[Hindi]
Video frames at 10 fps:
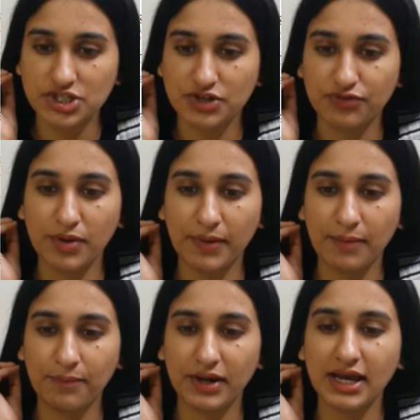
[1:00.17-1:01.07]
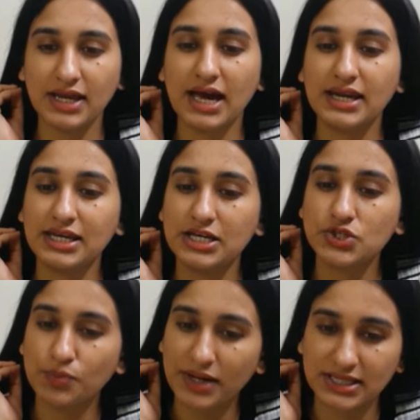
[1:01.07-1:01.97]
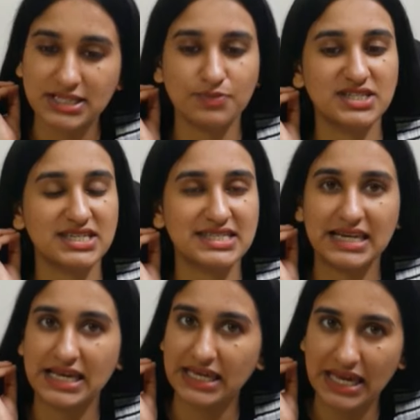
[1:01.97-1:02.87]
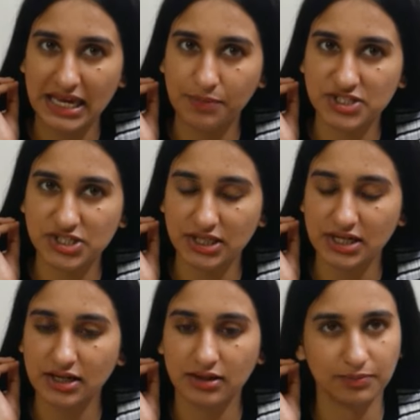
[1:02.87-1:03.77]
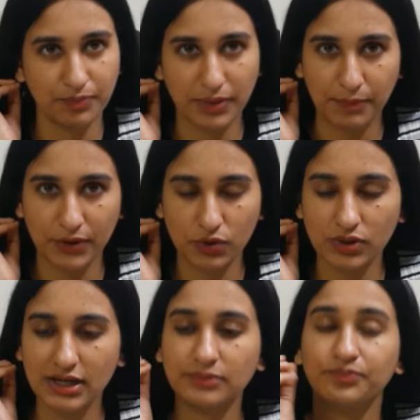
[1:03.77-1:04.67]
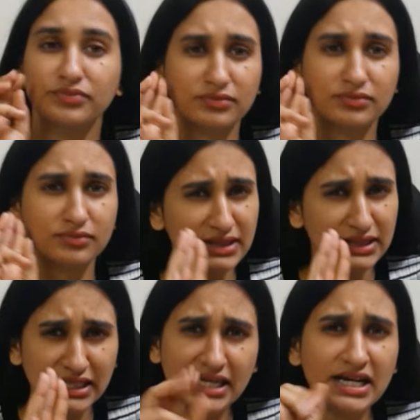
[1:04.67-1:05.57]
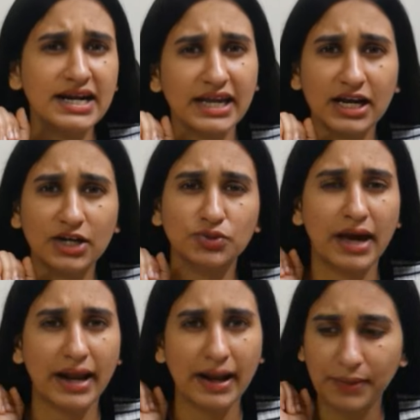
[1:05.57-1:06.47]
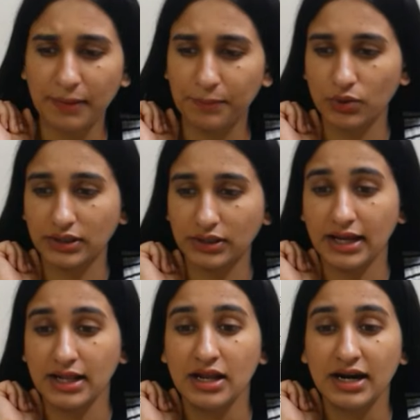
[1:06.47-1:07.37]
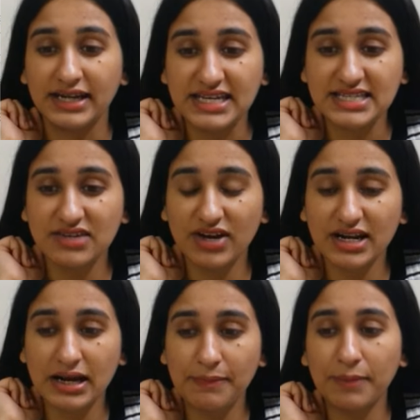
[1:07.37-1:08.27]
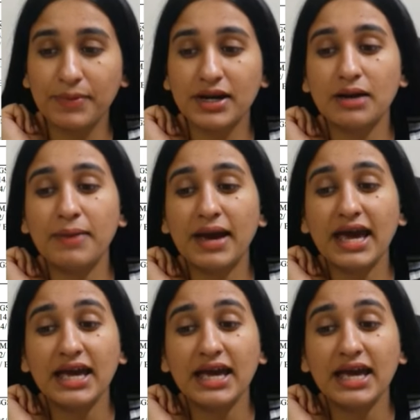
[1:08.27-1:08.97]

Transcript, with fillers: शिफ्ट में पेपर है यानी कि सुबह 10 बजे से लेके 1 बजे तक पेपर होगा तीन घंटे का तुम्हारा पेपर होता है डीसी वन का पेपर कब है